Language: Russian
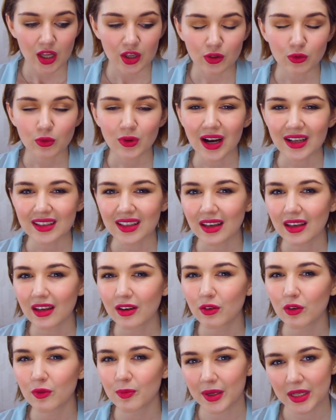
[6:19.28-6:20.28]
Ну, когда я
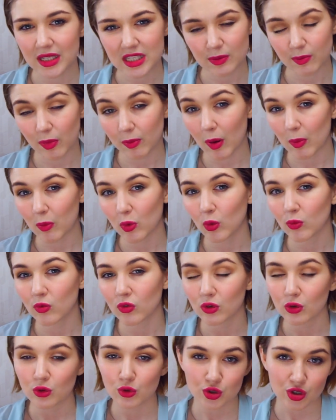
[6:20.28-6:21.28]
его, в принципе,
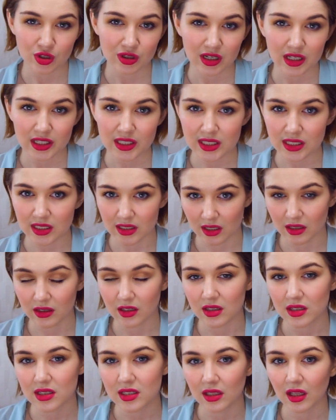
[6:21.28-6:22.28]
попробовала уже на лице,
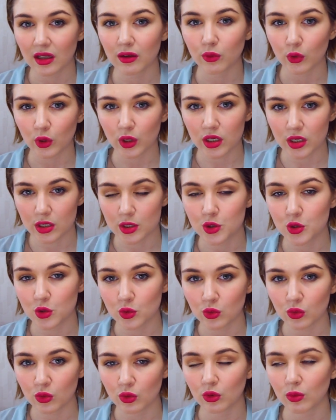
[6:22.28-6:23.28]
нанесла его
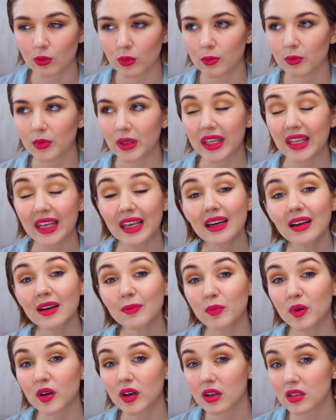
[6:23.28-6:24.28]
кистью дома, мне
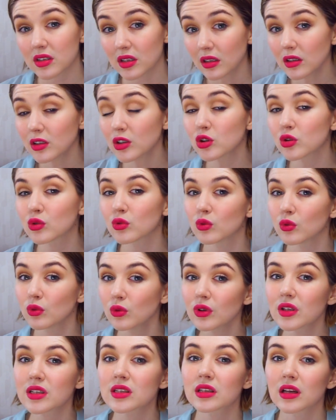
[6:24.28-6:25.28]
показалось, что
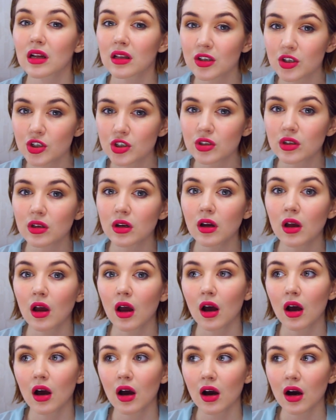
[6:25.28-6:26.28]
он достаточно
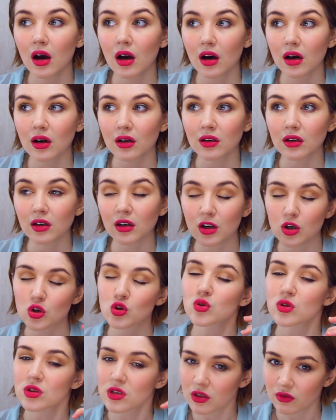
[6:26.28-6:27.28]
а,
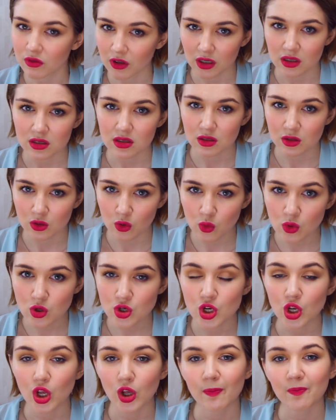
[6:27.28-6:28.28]
хорошо сливается с
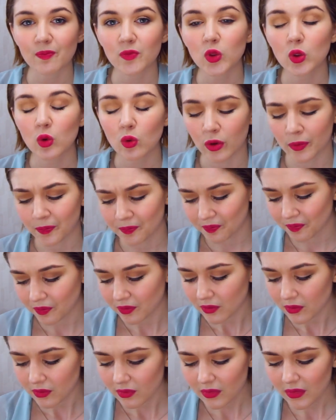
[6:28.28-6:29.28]
кожей, но
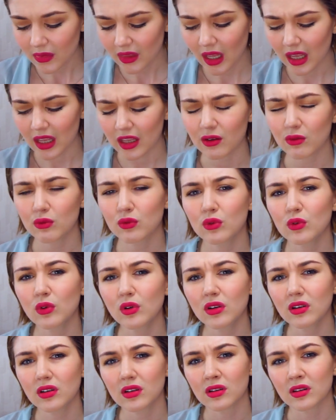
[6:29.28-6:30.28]

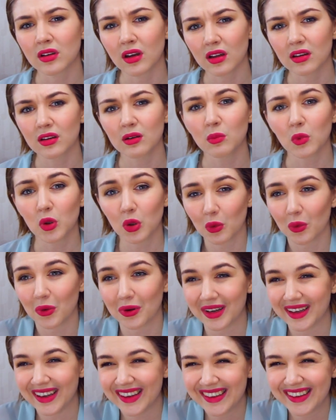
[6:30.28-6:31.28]
его надо много.